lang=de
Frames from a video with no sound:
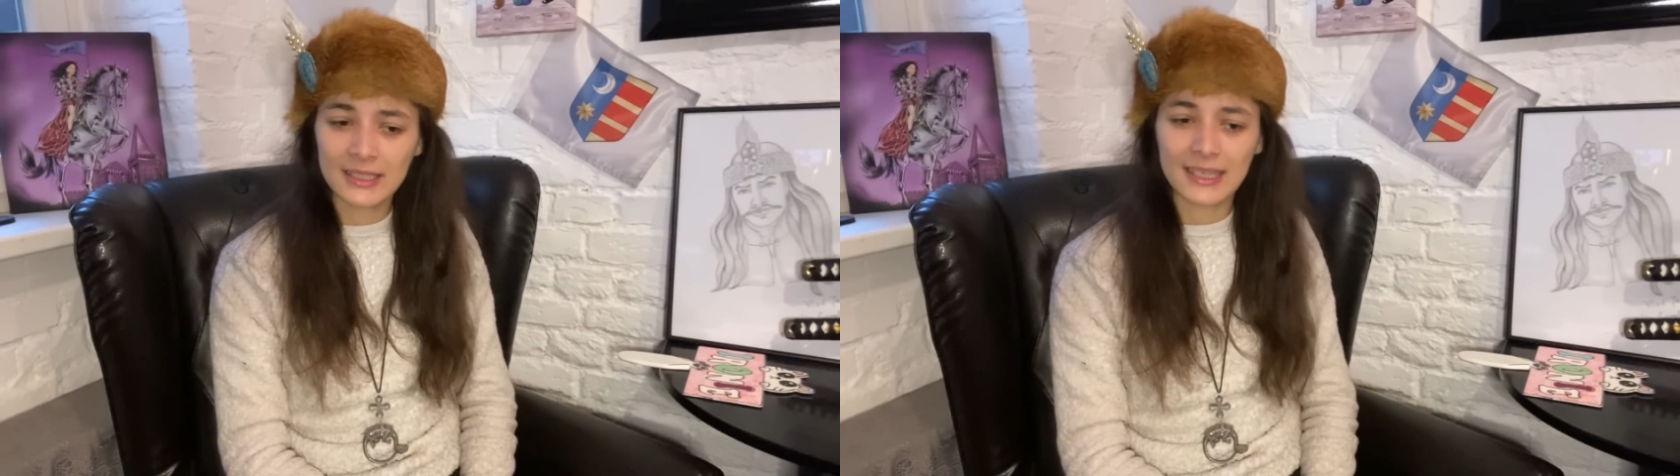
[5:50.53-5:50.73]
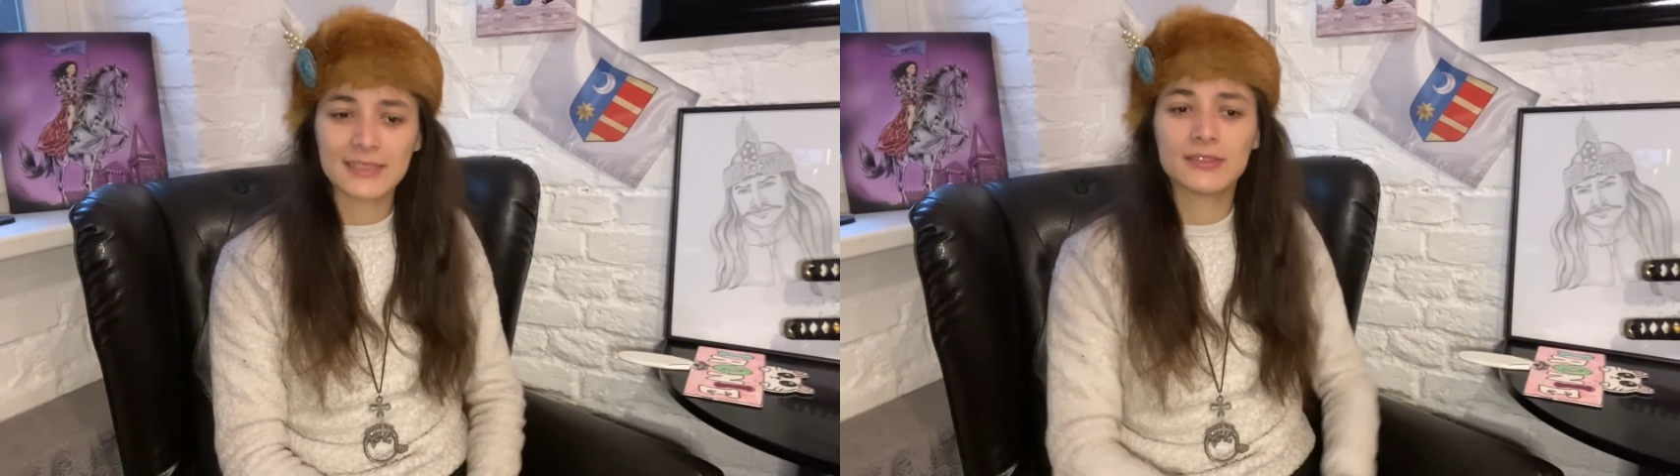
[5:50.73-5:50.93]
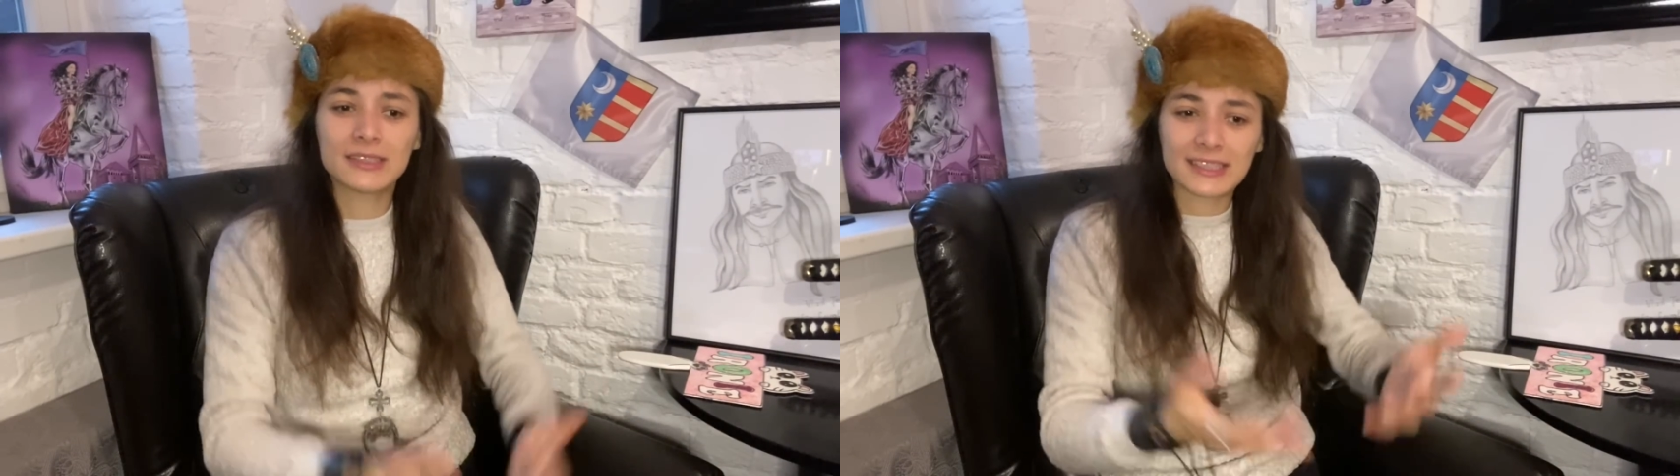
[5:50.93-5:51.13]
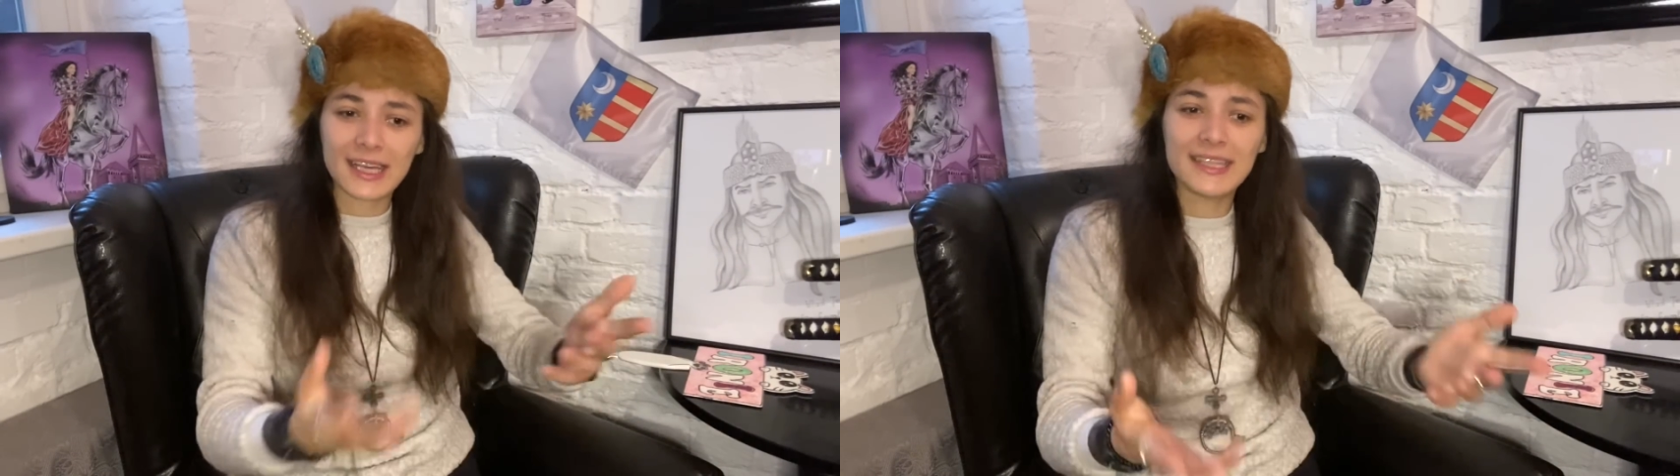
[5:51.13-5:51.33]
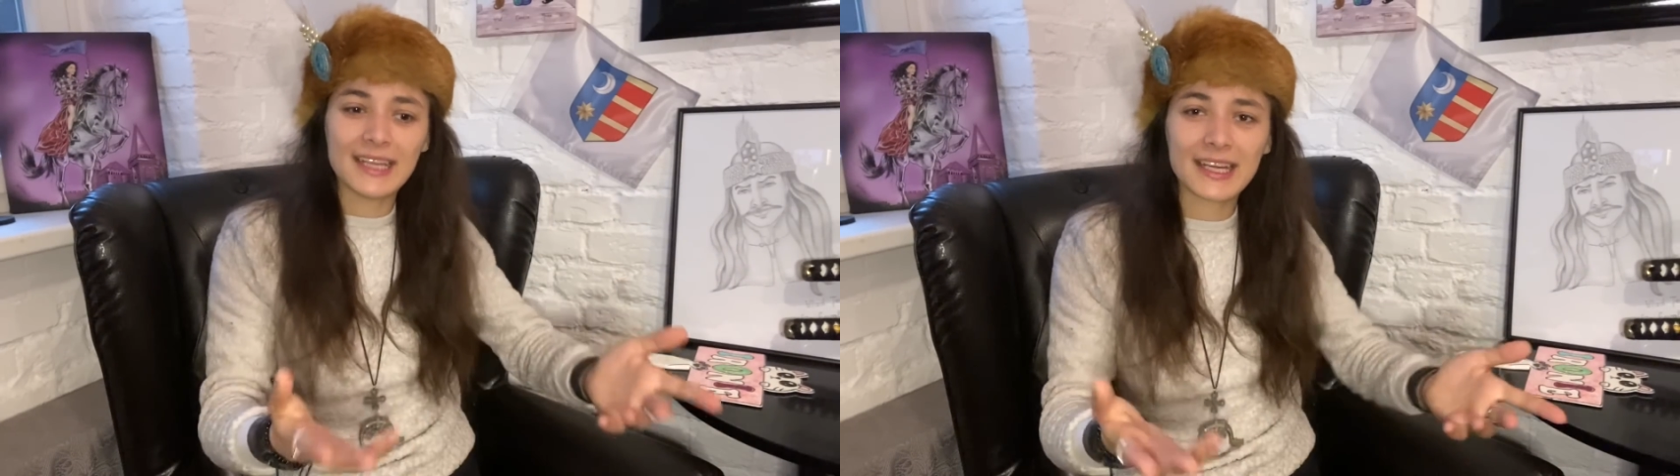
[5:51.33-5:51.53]
Also drei
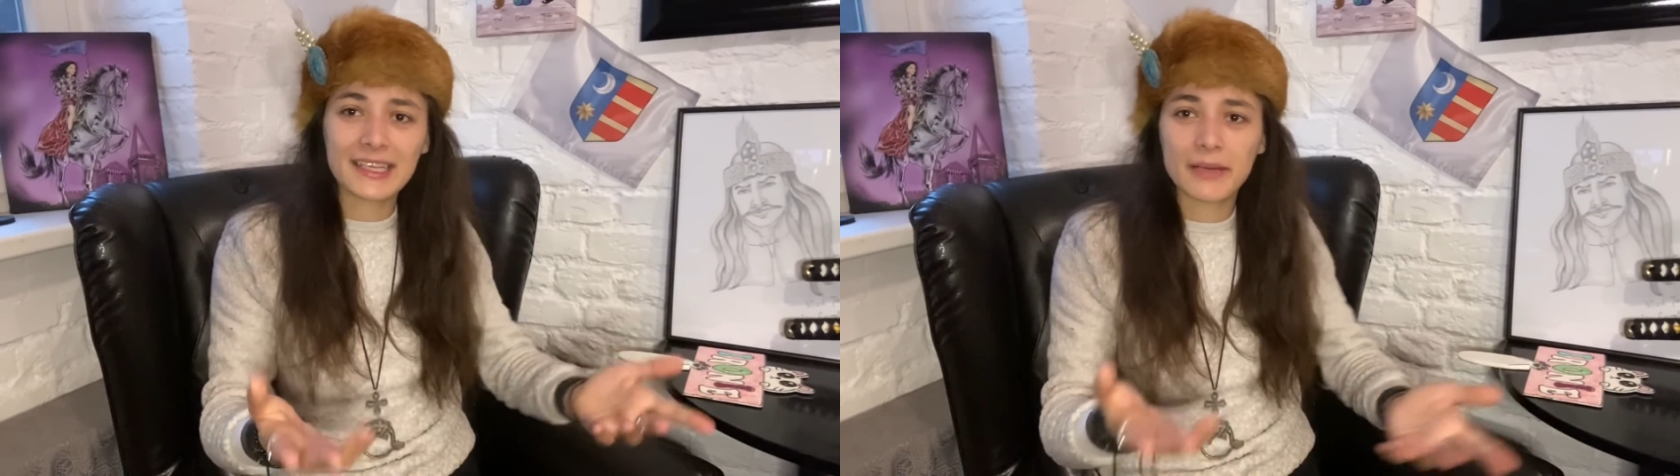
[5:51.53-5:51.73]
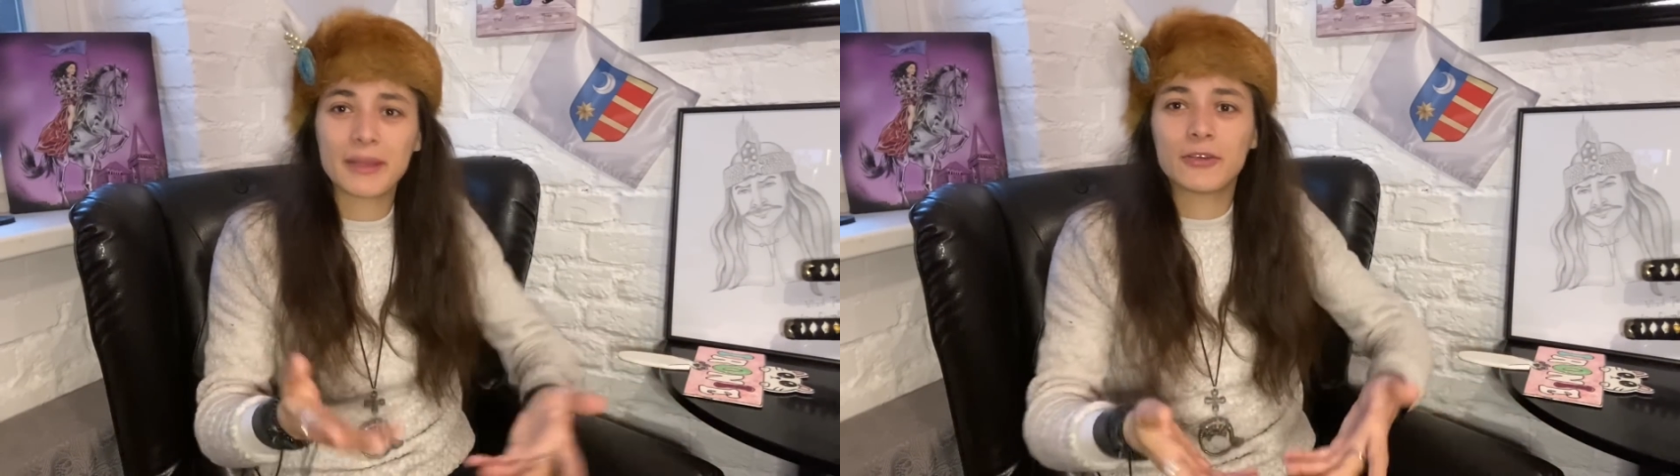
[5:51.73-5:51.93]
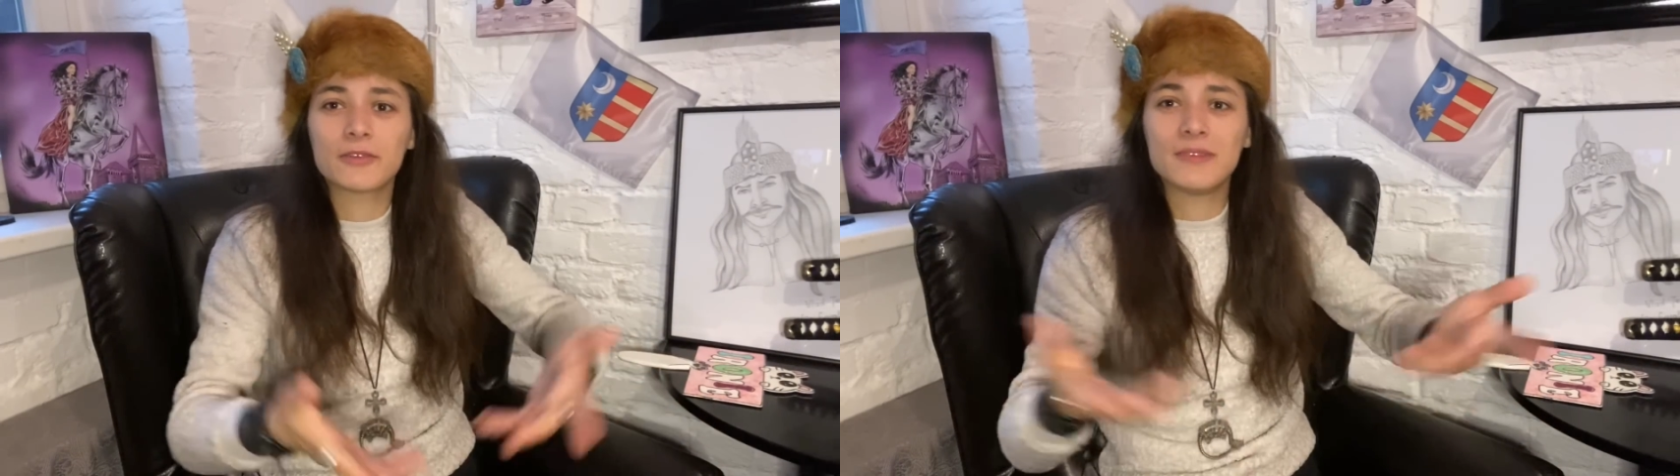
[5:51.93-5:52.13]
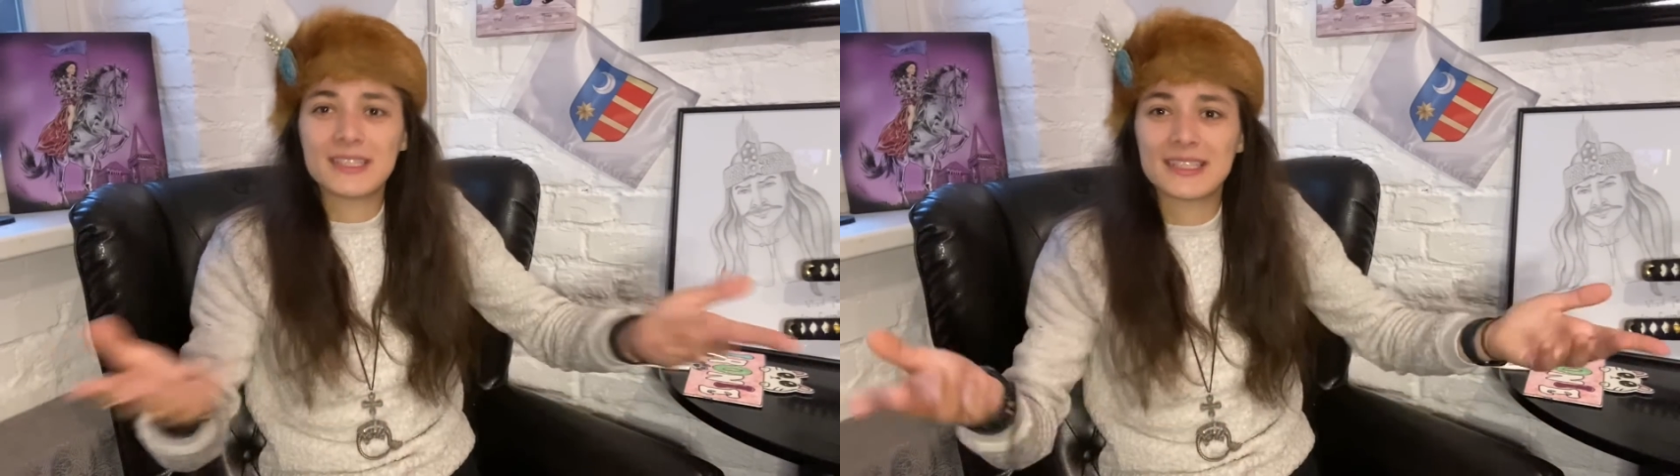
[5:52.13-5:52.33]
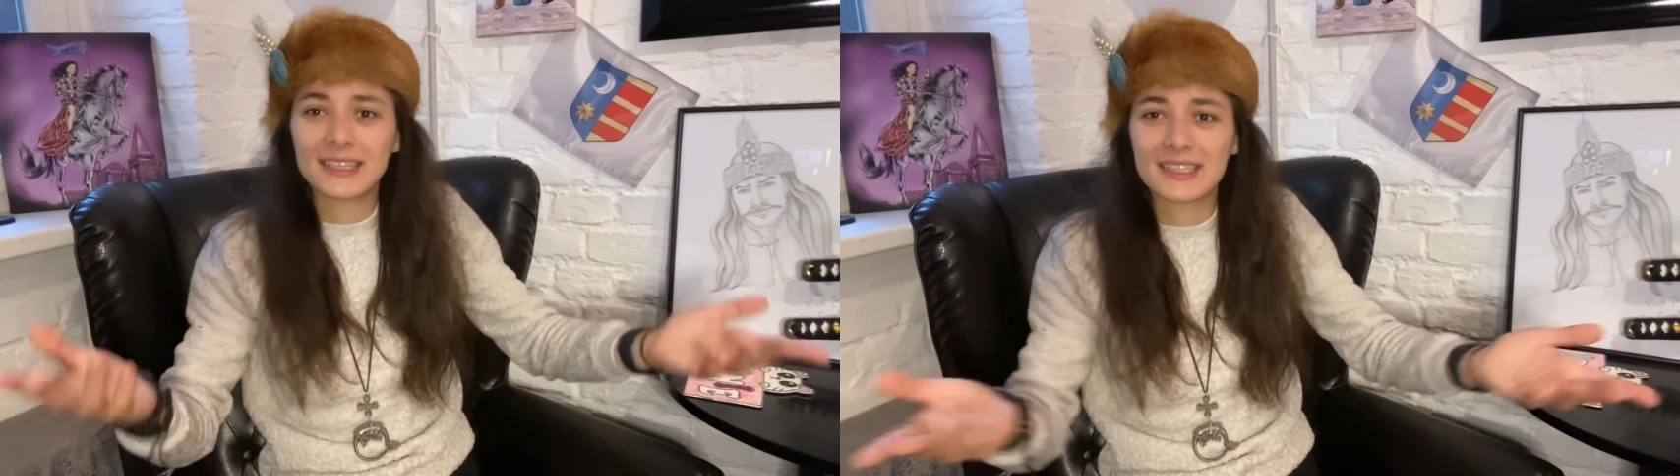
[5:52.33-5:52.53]
Jahre, ja mein Gott, wie gesagt,